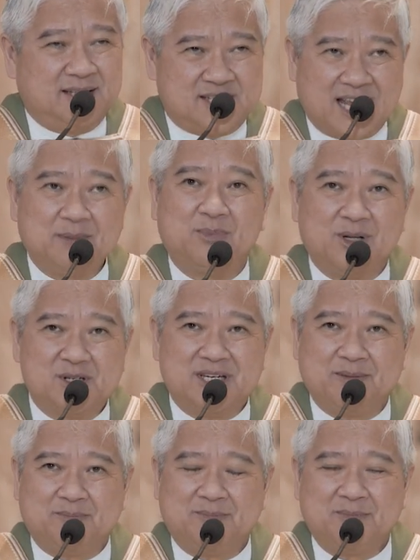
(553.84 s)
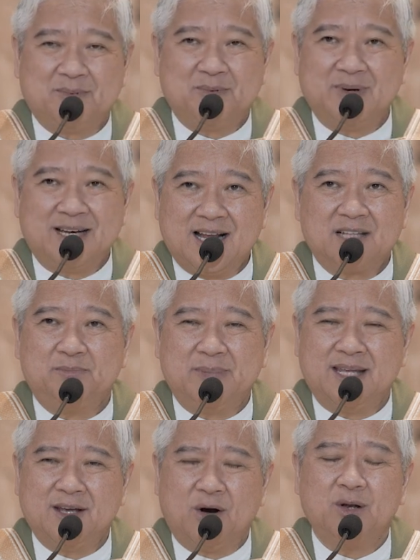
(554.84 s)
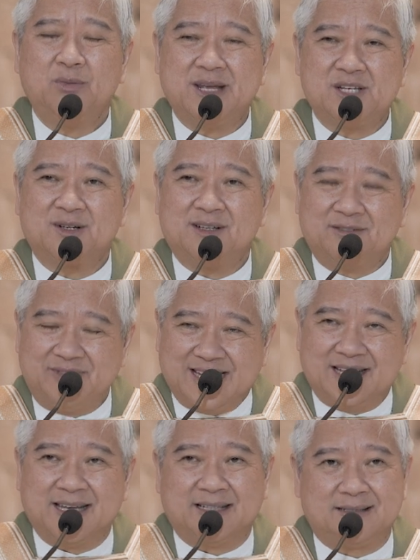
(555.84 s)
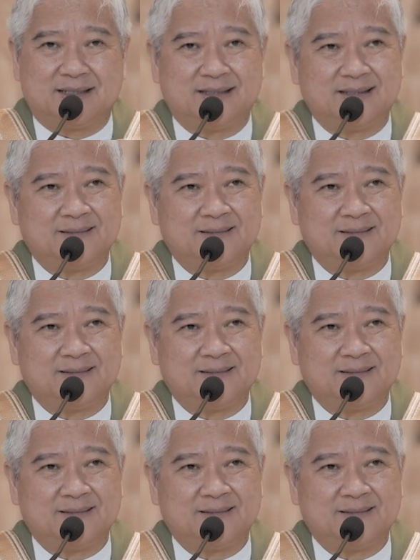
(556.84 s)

Discipleship will not be always convenient.